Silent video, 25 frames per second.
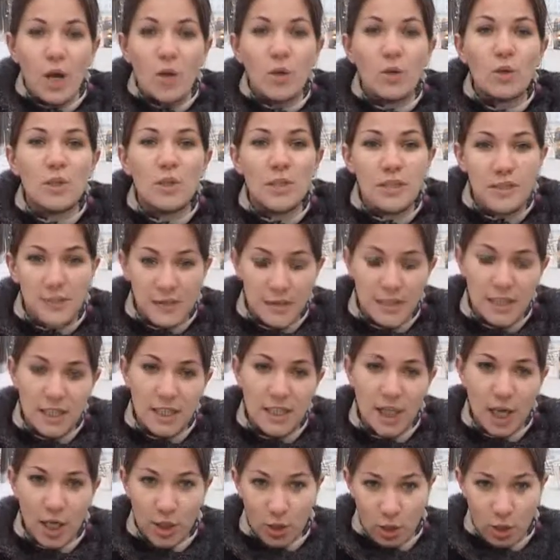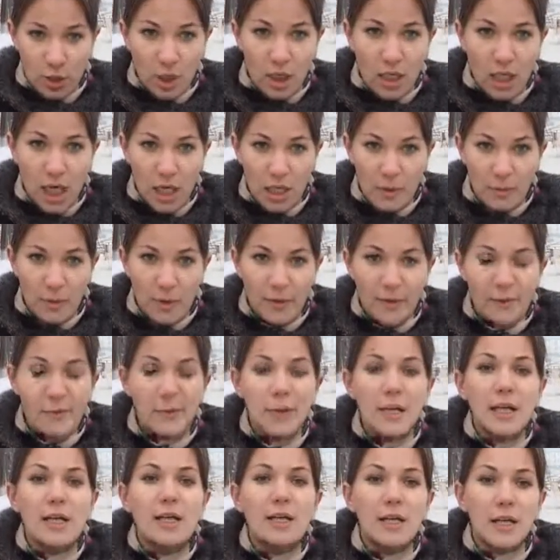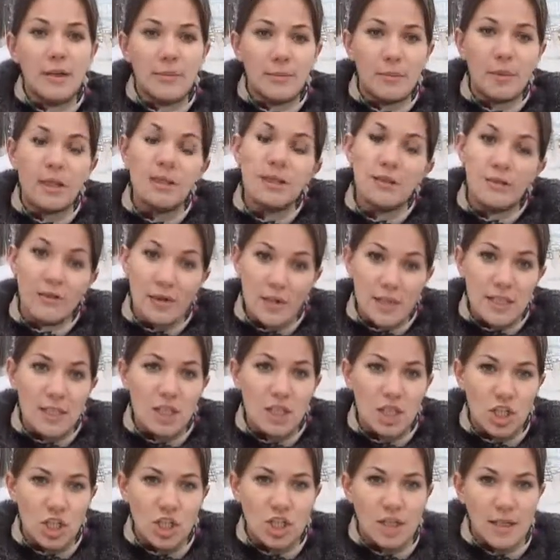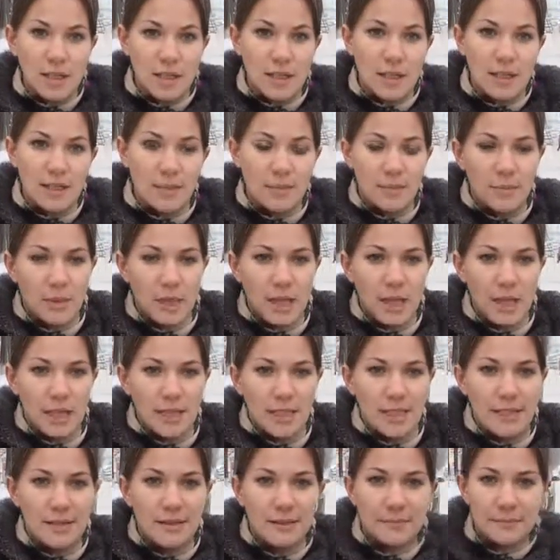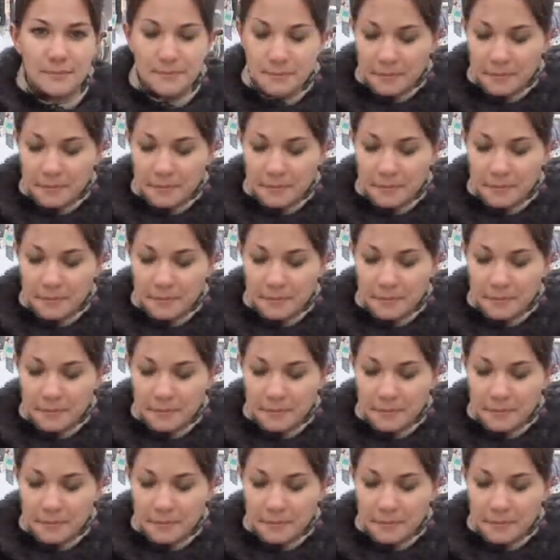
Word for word: Ольга Звездина, Юрий Карпов. Программа «24 МИАС».